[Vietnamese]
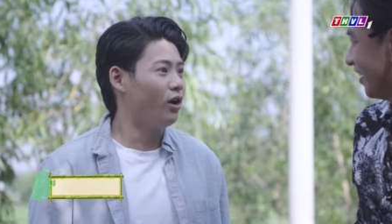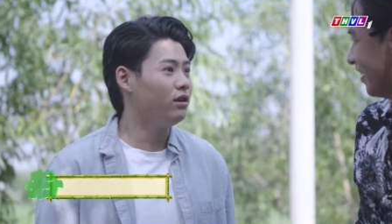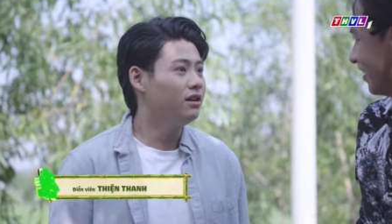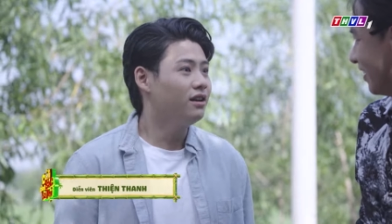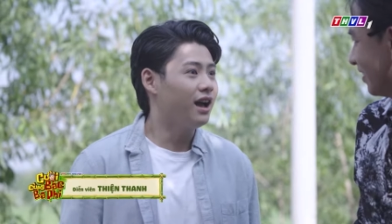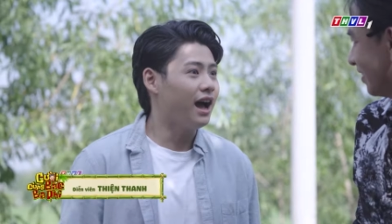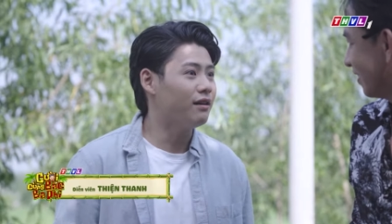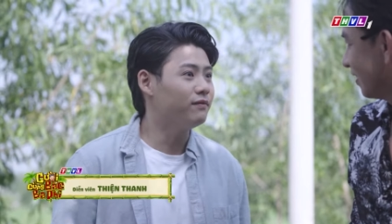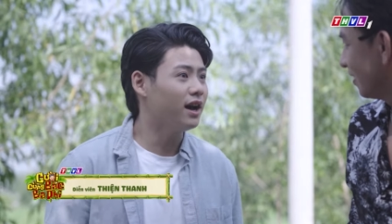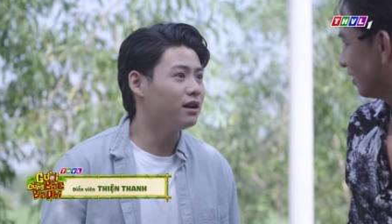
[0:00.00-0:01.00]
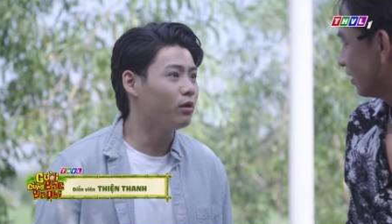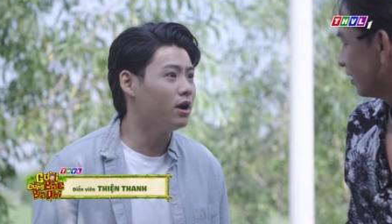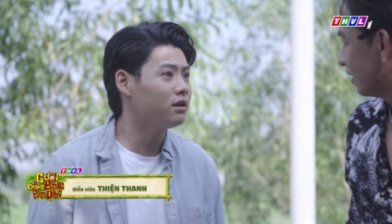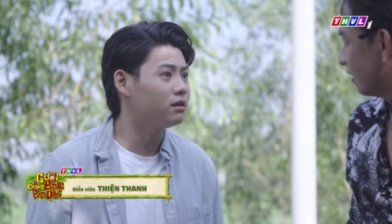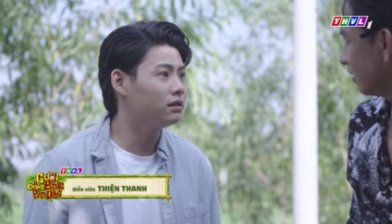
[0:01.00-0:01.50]
Trời anh và anh
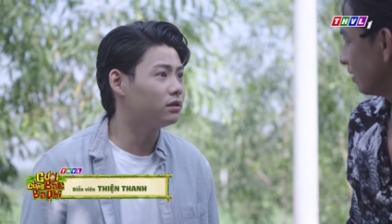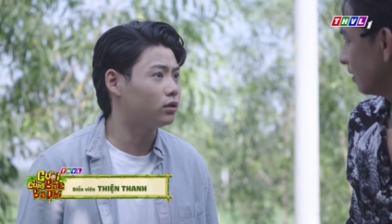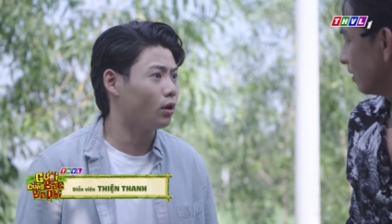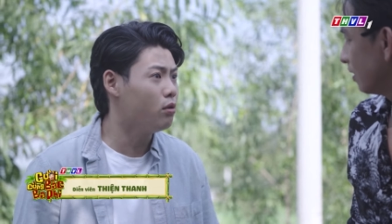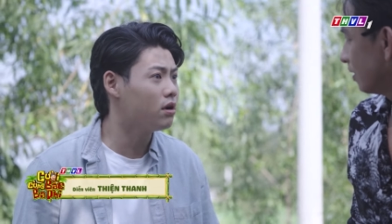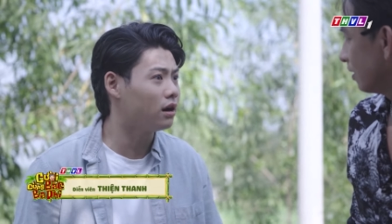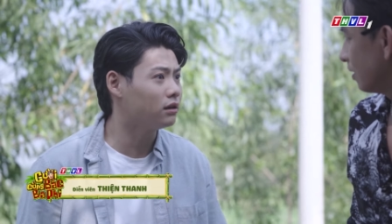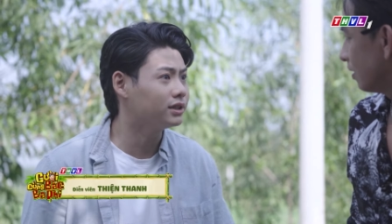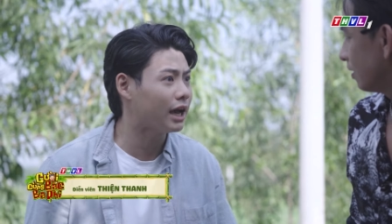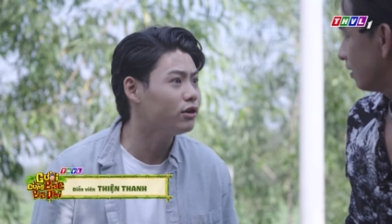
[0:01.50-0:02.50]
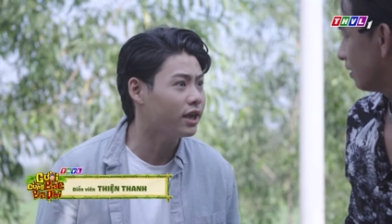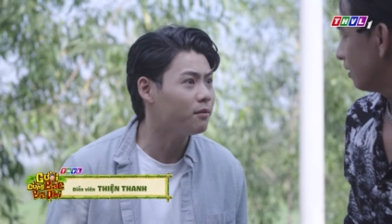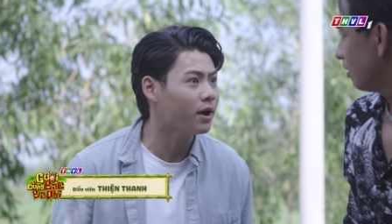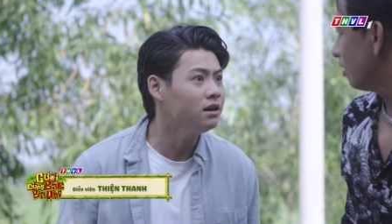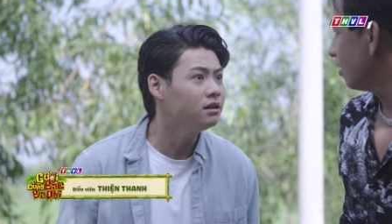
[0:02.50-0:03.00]
Quý Chủ kênh có sao nói vậy không anh